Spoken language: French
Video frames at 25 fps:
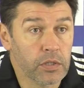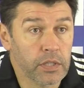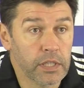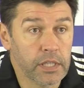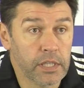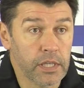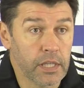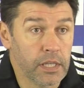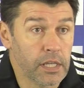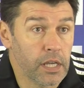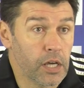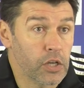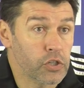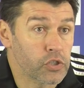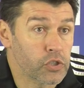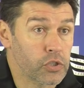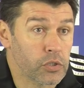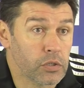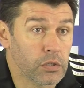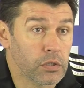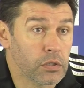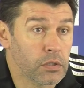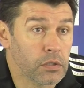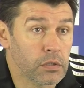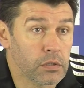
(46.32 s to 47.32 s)
dès qu'il y a de
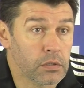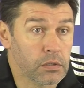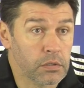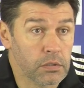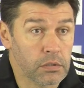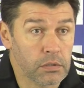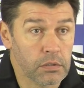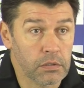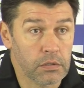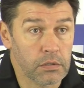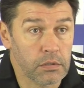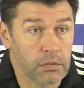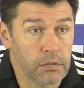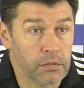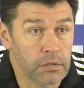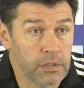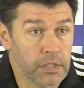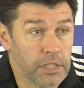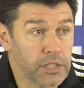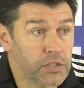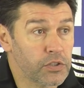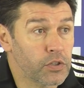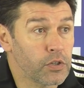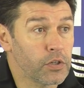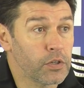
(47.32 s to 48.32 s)
l'argent,
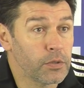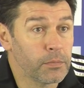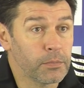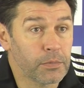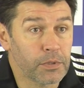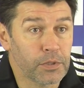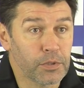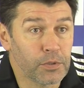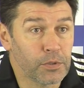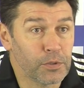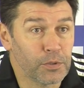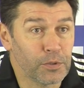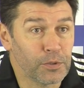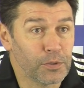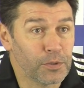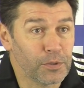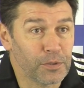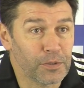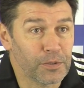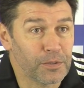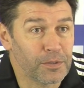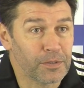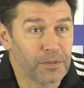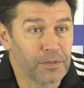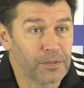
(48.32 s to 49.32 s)
des hommes,
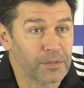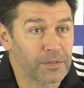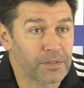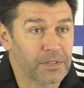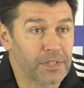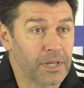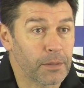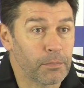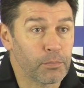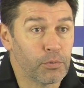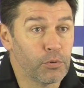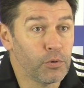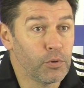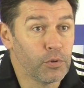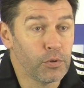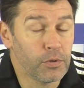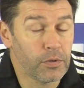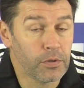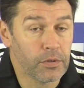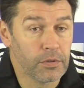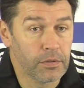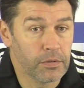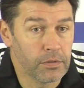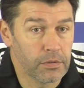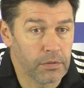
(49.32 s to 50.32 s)
ça
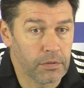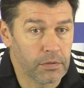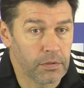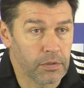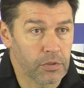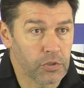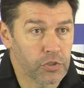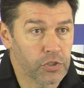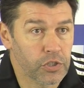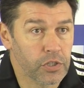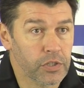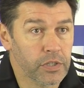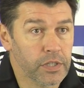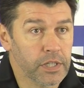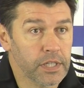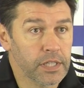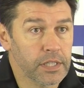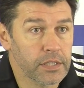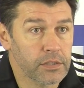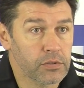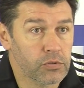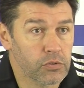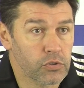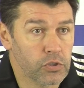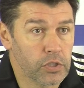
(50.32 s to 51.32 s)
peut
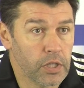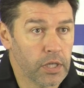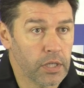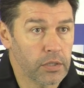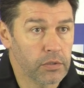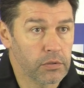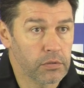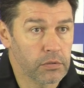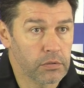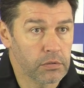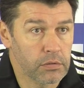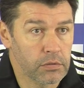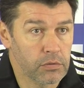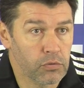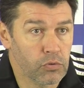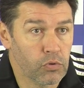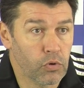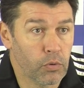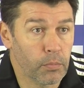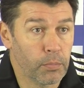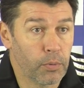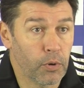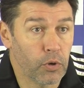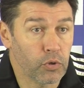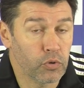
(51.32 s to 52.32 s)
engendrer ce genre de,
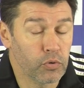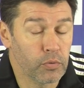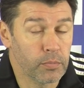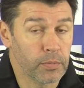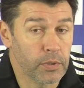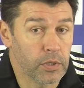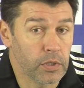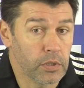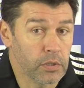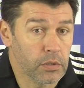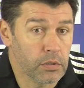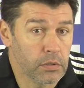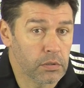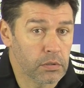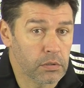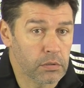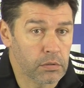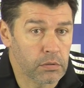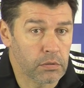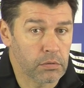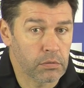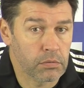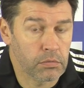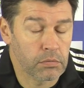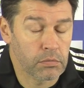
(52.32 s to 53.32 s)
comportement.
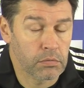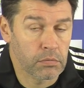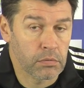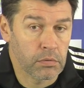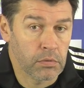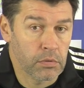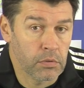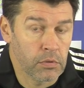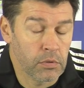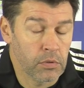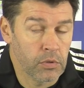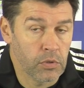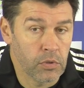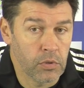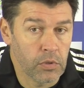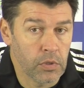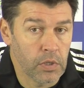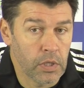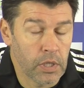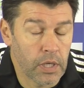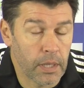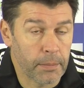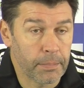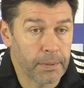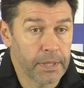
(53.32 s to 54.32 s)

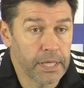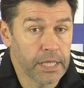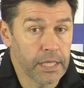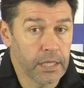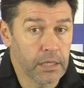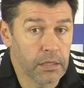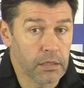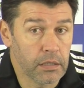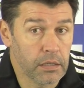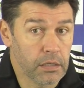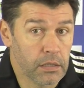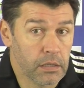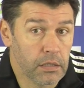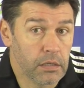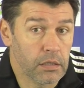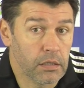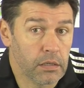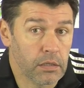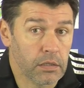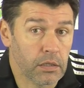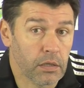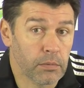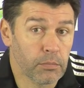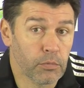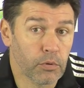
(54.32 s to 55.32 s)
Après,
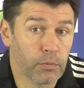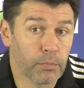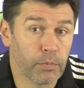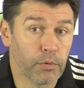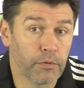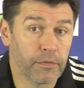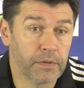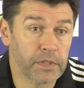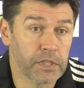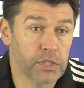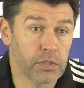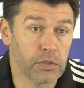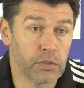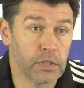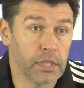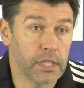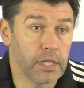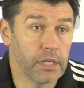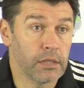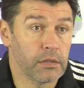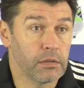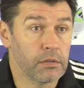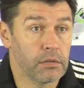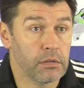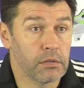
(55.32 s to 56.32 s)
dans le monde
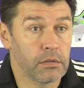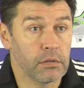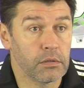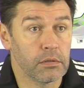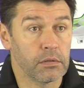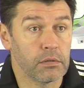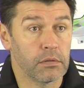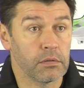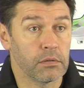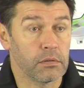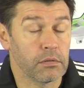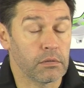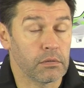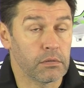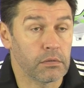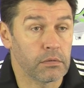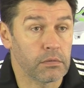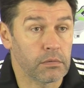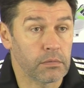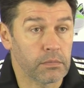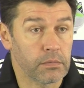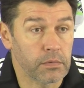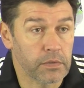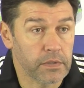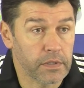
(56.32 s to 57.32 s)
professionnel,
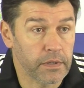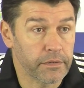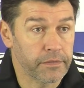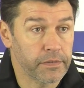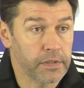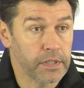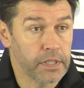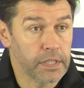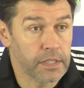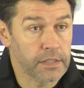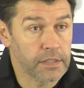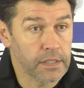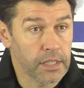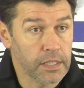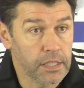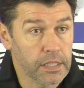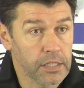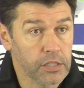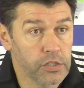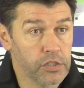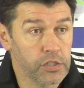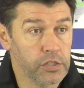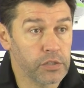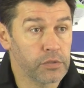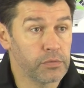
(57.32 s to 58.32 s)
ça fait des années
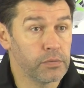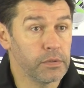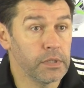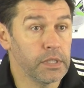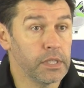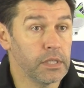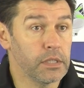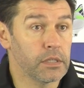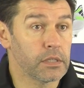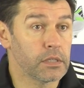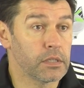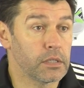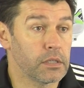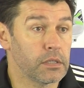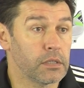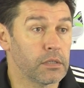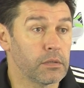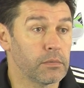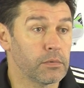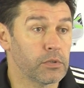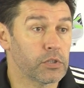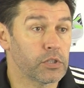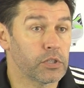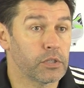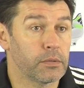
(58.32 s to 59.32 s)
que j'y suis et
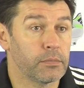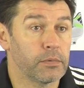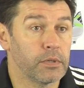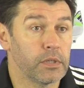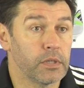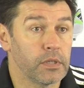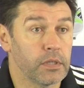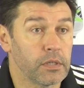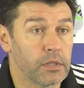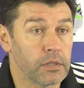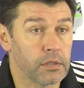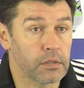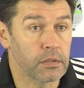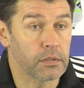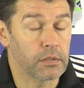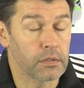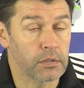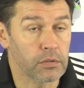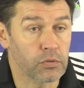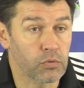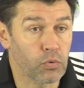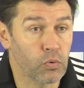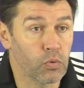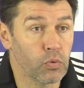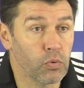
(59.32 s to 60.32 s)
moi, je n'ai jamais
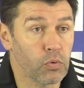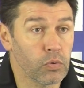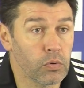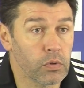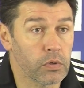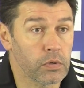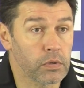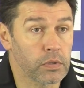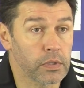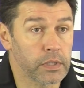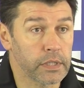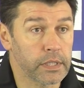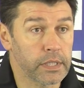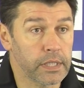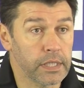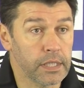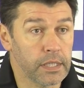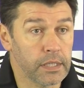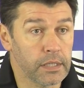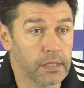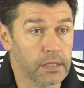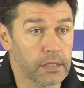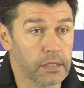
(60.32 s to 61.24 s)
trop été